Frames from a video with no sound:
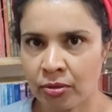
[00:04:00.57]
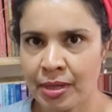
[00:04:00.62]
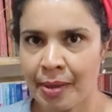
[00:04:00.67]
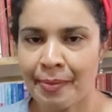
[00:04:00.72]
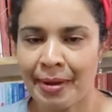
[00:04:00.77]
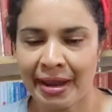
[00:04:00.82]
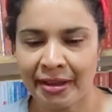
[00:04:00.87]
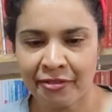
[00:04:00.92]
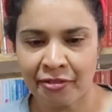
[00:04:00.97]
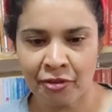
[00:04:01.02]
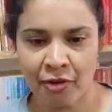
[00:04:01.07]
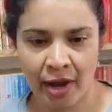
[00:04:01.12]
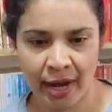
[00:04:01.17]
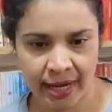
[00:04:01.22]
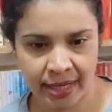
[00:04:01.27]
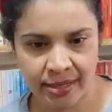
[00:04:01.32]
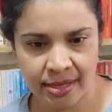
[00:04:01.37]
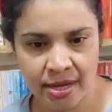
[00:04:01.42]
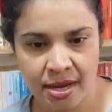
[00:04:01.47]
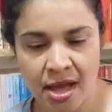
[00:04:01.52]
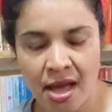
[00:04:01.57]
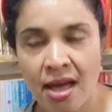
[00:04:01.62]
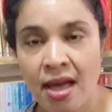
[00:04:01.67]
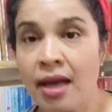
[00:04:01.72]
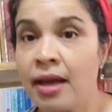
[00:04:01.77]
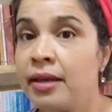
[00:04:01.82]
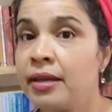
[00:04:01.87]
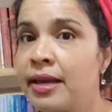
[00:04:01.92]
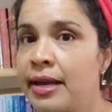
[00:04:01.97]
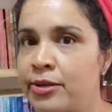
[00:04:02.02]
na Black Friday
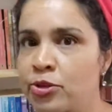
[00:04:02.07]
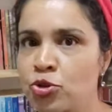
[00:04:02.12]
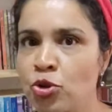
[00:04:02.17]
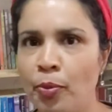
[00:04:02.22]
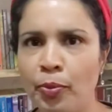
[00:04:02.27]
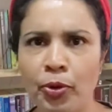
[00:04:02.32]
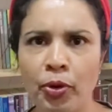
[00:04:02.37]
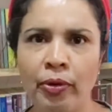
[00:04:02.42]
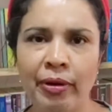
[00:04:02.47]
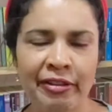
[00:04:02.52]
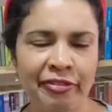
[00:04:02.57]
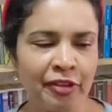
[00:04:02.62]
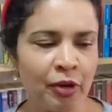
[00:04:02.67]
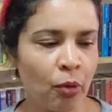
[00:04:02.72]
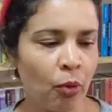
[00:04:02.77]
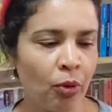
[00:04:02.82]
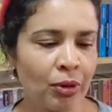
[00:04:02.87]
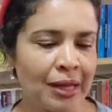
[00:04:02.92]
e aí sobrou e ficou